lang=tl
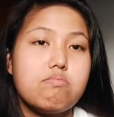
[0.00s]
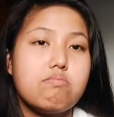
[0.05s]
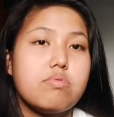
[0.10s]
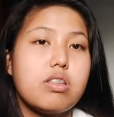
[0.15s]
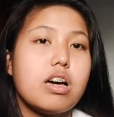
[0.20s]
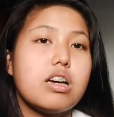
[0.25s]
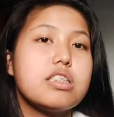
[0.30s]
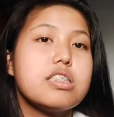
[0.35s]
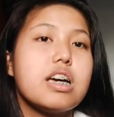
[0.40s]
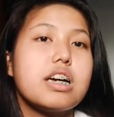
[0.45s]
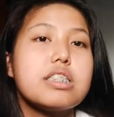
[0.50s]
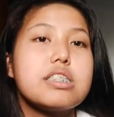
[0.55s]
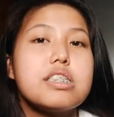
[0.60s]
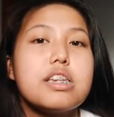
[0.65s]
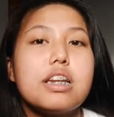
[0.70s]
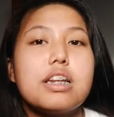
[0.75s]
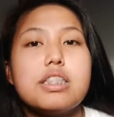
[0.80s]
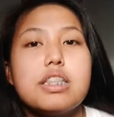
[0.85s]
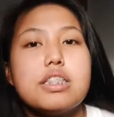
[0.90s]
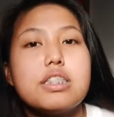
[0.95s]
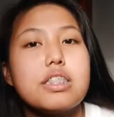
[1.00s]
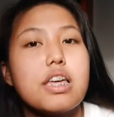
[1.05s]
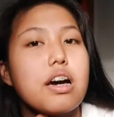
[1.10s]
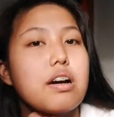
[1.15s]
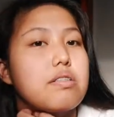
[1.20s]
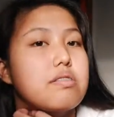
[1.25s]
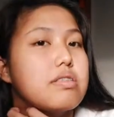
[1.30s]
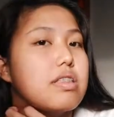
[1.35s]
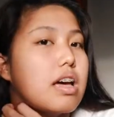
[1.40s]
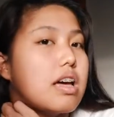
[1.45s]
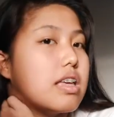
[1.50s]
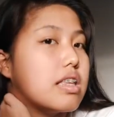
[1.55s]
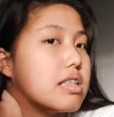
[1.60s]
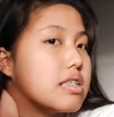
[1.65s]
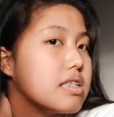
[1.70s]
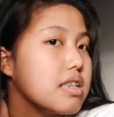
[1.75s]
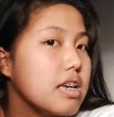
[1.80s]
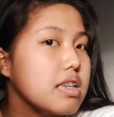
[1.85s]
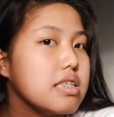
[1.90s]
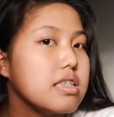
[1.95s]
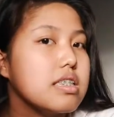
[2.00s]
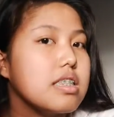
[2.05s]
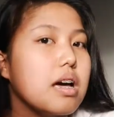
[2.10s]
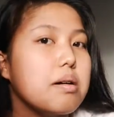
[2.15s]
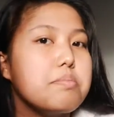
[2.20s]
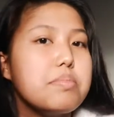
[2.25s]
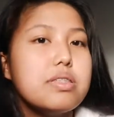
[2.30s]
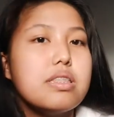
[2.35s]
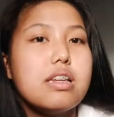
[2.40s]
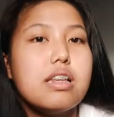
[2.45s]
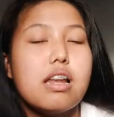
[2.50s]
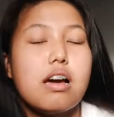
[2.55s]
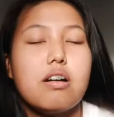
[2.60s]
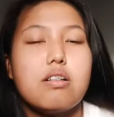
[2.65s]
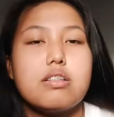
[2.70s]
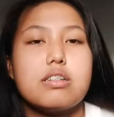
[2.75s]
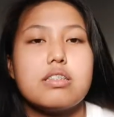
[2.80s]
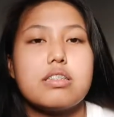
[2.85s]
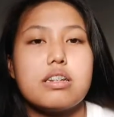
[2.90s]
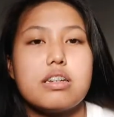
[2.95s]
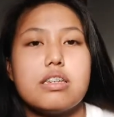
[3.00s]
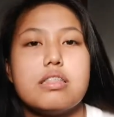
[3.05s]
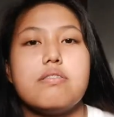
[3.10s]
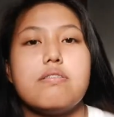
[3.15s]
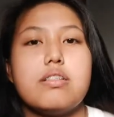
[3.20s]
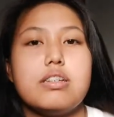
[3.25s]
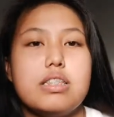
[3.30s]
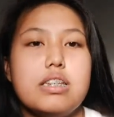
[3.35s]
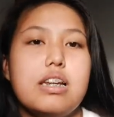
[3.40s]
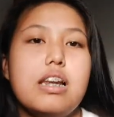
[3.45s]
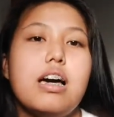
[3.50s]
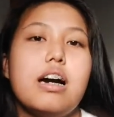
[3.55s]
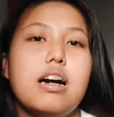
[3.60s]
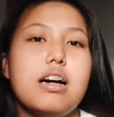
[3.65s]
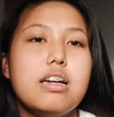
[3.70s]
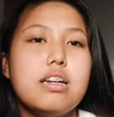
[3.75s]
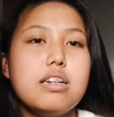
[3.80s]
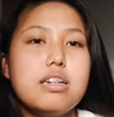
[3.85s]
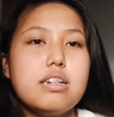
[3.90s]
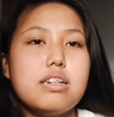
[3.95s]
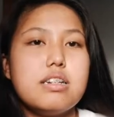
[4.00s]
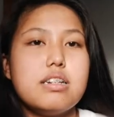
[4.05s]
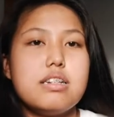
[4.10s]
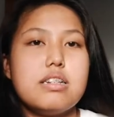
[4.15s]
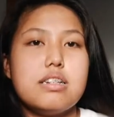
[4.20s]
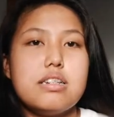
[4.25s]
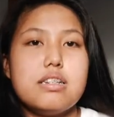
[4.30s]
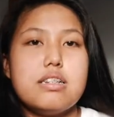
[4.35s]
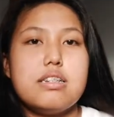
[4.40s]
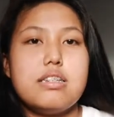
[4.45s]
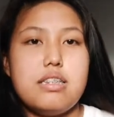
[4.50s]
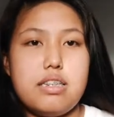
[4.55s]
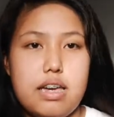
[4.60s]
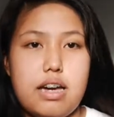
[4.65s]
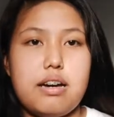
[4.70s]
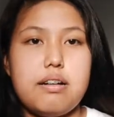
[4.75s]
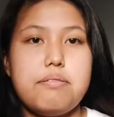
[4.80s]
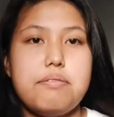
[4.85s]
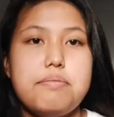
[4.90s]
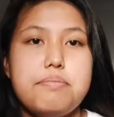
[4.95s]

Nakasakit sila ng tao dahil sa sinabi nila or sa ginawa nila. Yeah.